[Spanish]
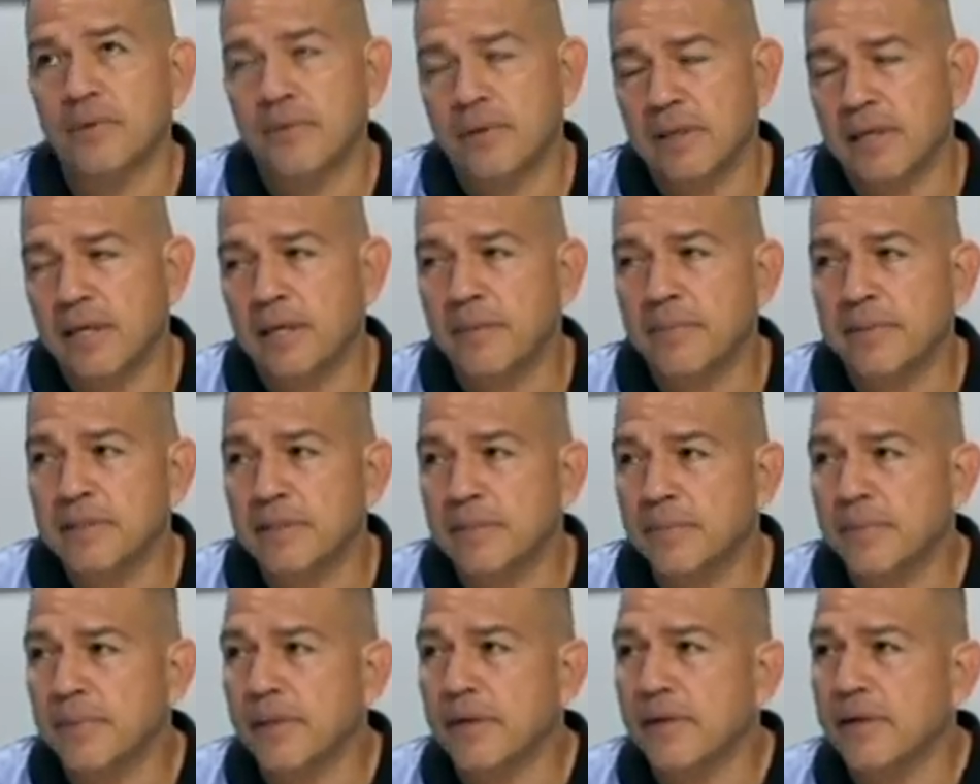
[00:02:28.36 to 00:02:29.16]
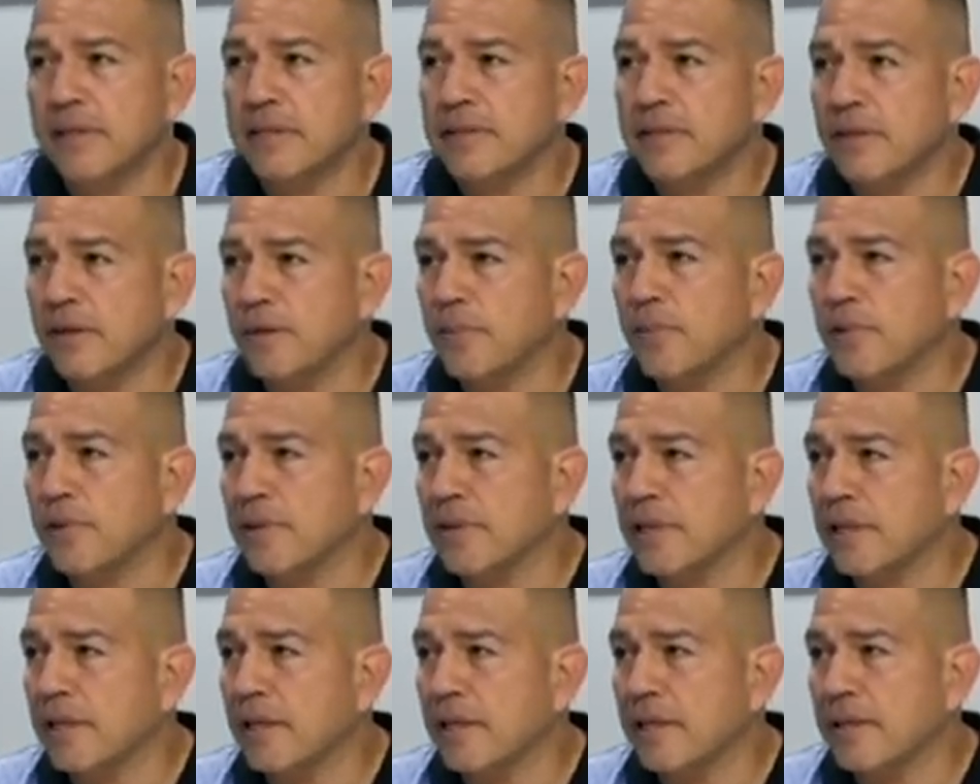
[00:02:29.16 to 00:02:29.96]
del Carmen siempre había estado por
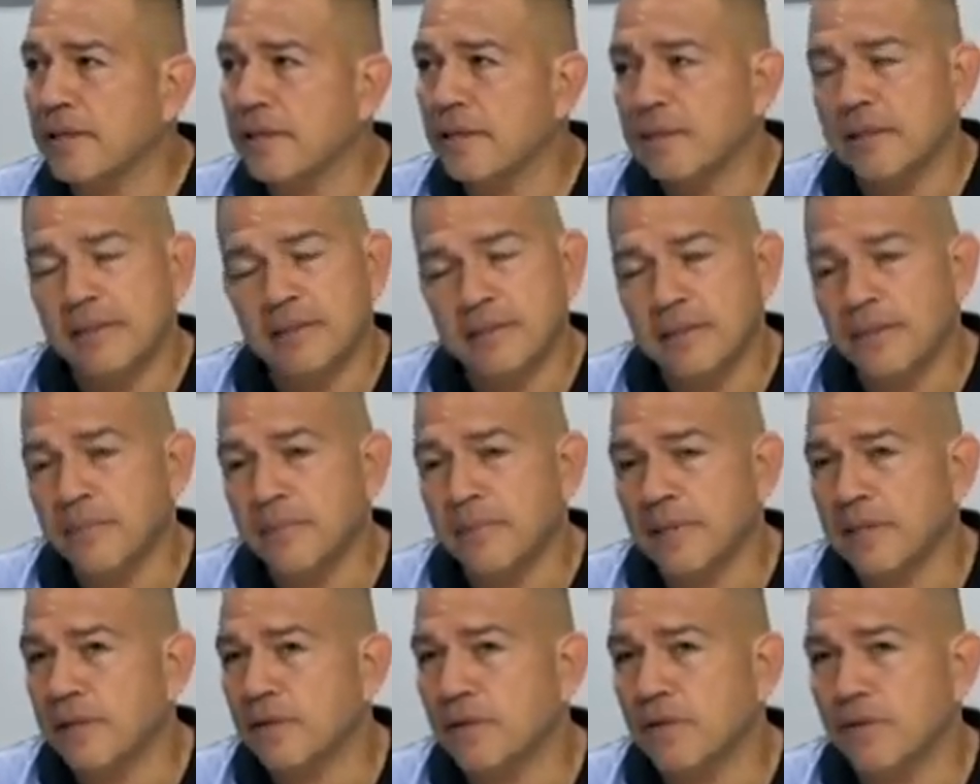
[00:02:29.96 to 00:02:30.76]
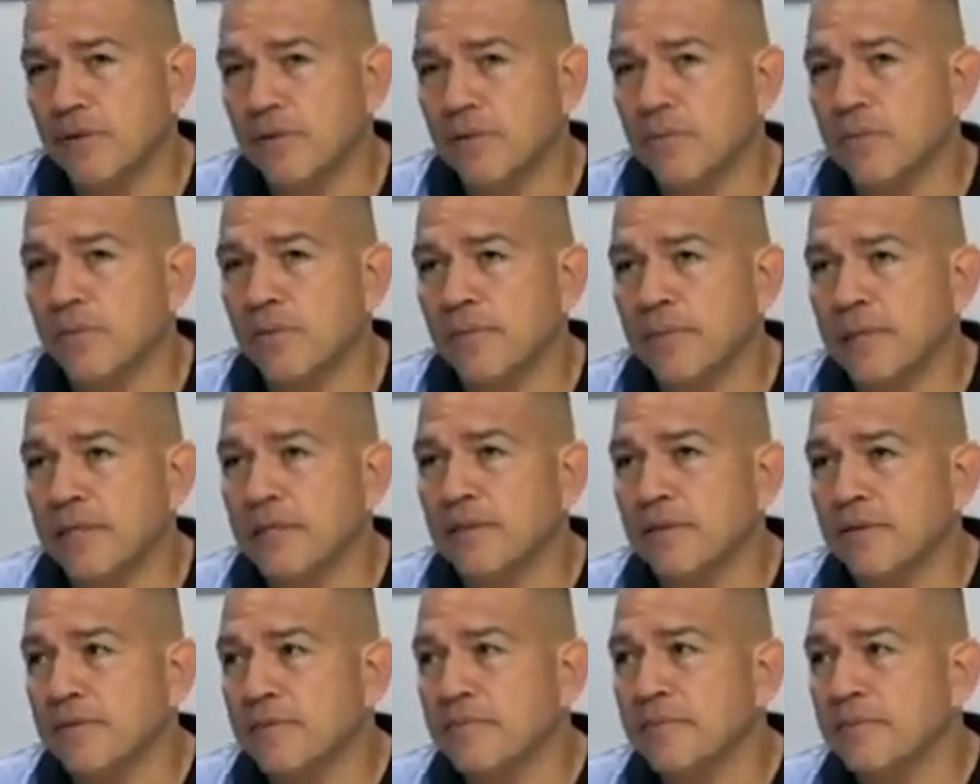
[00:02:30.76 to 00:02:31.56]
delante, siempre en todo
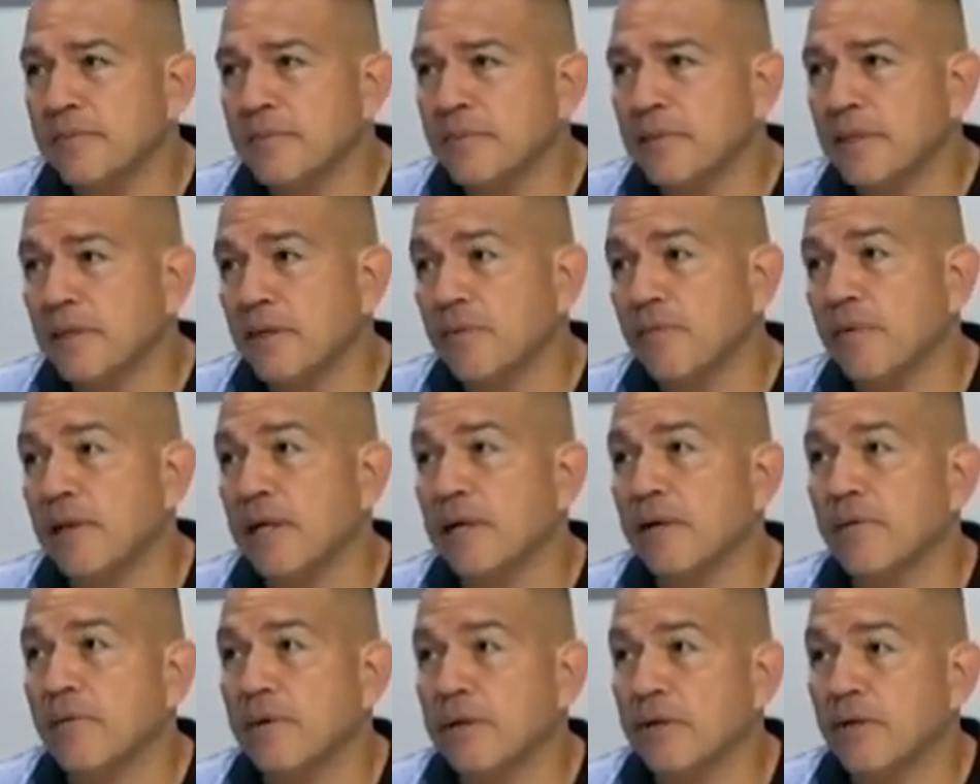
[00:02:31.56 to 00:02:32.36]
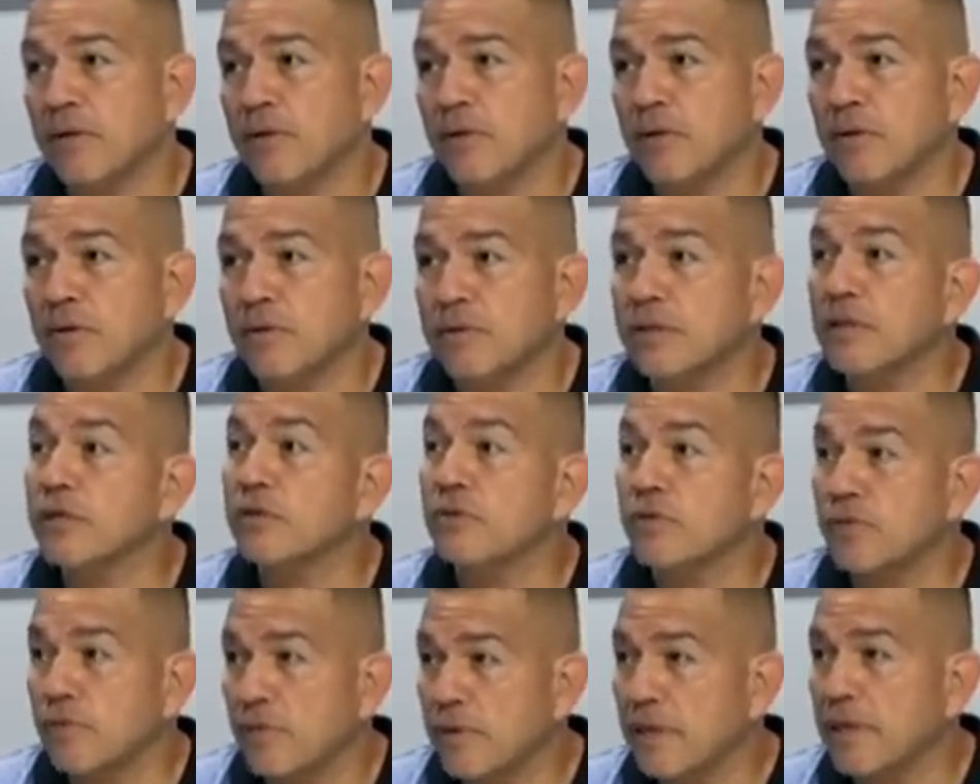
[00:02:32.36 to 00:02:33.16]
momento. Igual cuando se
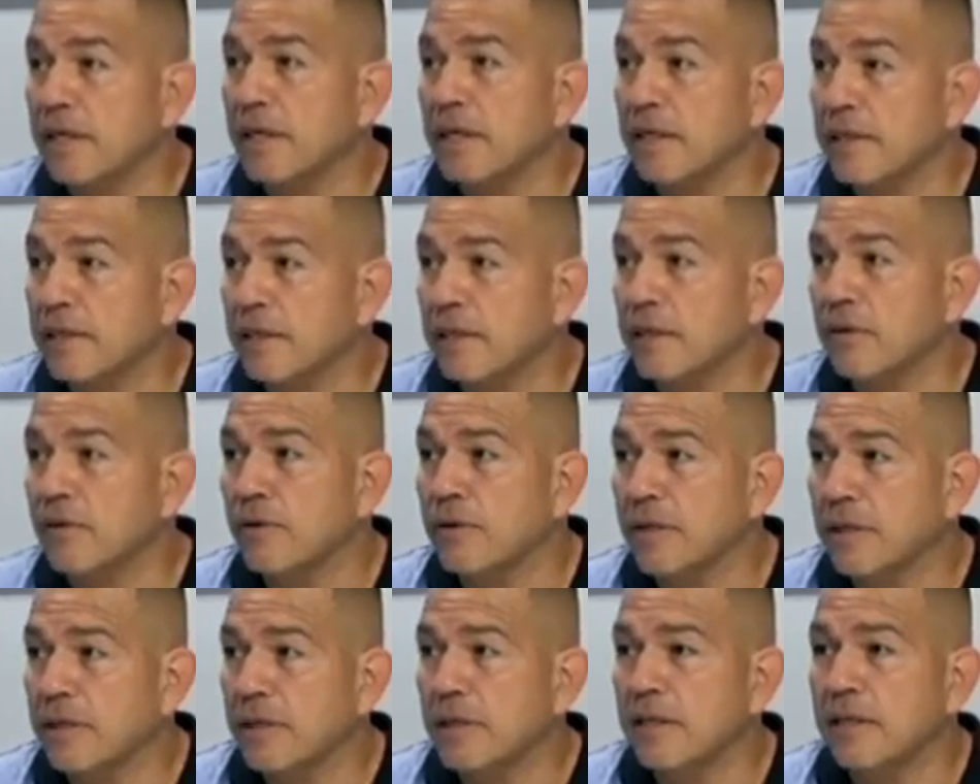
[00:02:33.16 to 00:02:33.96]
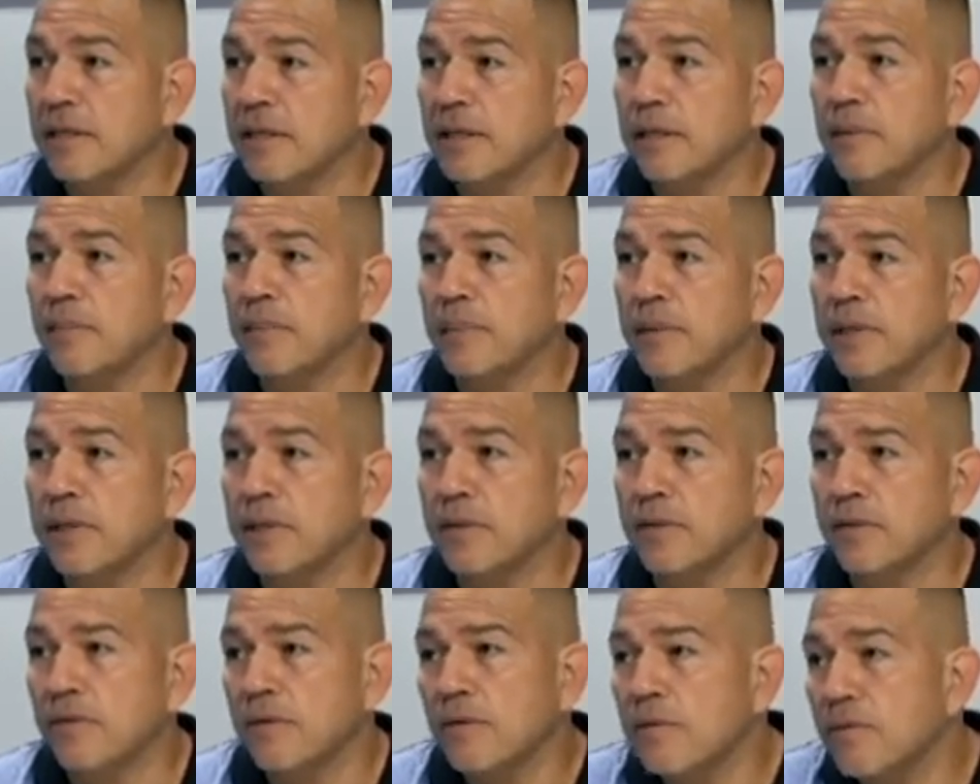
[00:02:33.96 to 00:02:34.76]
subió de categoría en el
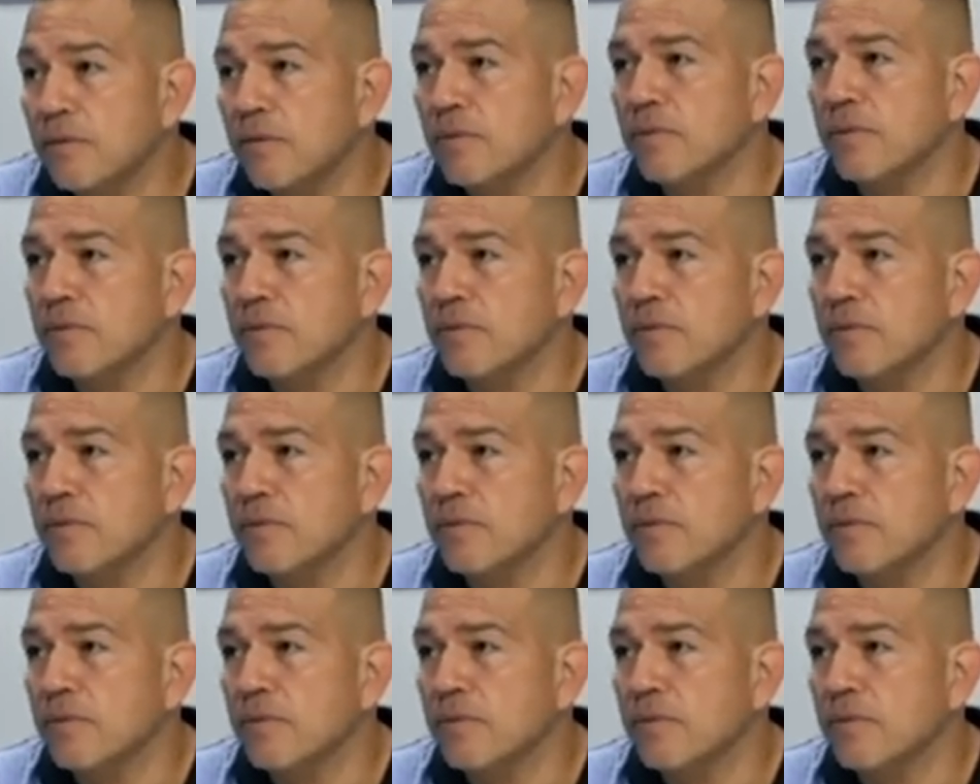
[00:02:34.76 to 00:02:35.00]
puerto,